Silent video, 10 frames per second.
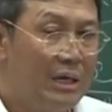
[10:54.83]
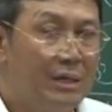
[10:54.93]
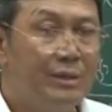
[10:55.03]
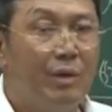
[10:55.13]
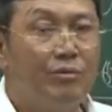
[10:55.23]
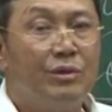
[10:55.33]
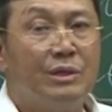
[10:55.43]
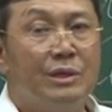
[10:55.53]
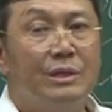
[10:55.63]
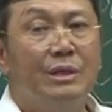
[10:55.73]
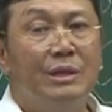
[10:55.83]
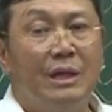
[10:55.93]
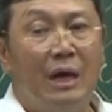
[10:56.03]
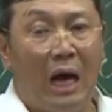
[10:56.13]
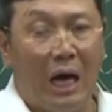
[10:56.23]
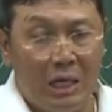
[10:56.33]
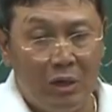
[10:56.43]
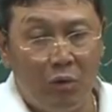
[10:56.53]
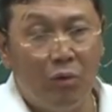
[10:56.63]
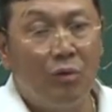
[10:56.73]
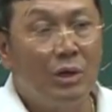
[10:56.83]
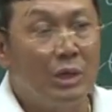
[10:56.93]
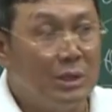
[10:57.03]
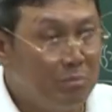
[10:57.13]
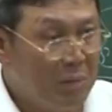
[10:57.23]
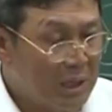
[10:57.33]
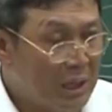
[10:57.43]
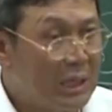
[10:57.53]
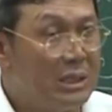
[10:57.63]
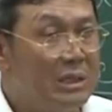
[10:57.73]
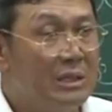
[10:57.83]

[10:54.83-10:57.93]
그때부터 알고 거짓말을 하든,